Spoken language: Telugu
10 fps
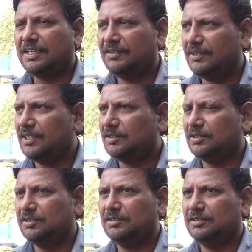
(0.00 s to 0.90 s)
కంటి వెలుగు
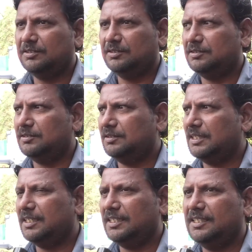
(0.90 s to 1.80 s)

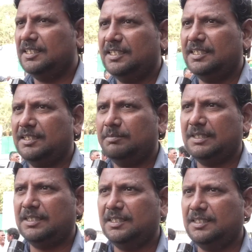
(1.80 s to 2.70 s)
అనేది
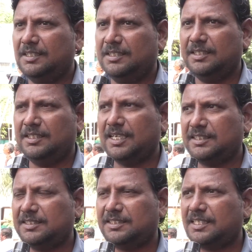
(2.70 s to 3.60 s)
మరి ఈ
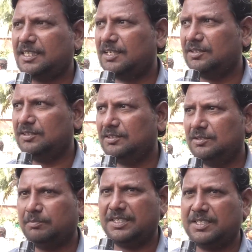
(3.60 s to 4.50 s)
రాష్ట్ర సర్కారు
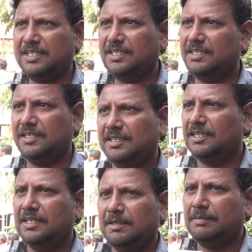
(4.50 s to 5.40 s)
మంచి
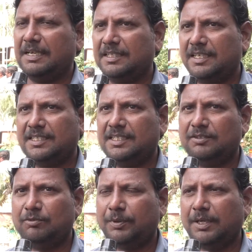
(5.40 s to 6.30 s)
పేదలకి
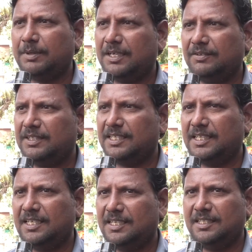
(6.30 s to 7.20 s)
ఉపయోగపడే
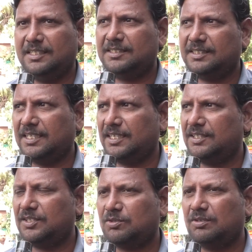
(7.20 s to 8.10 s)
విధంగా చర్యలు
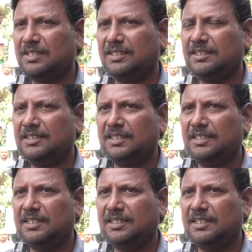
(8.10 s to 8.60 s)
తీసుకుంటుంది